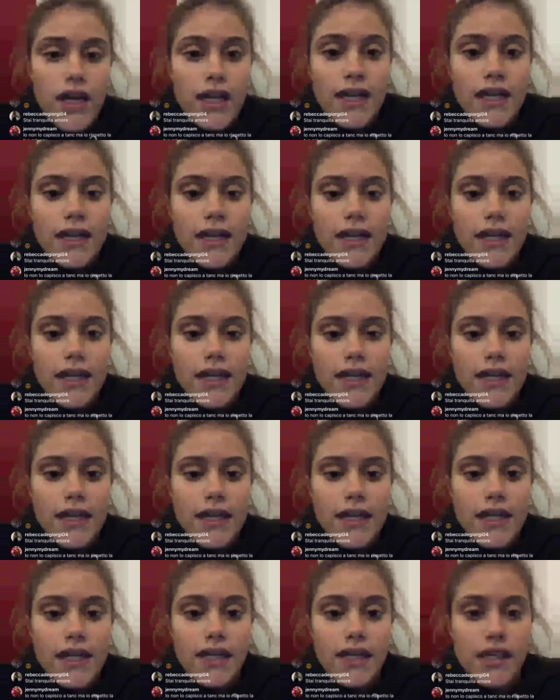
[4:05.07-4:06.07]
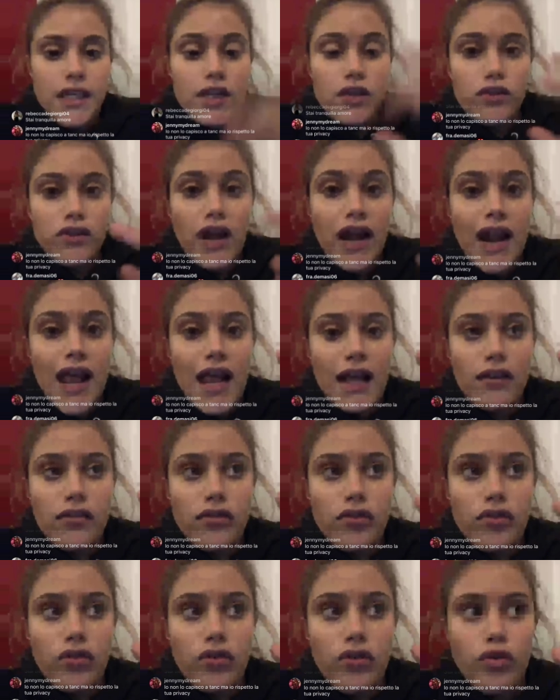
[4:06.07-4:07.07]
Eh, io tra
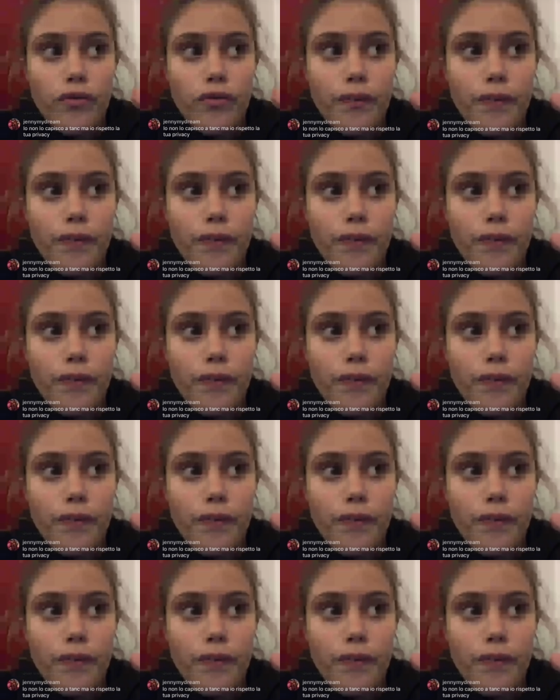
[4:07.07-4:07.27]
l'altro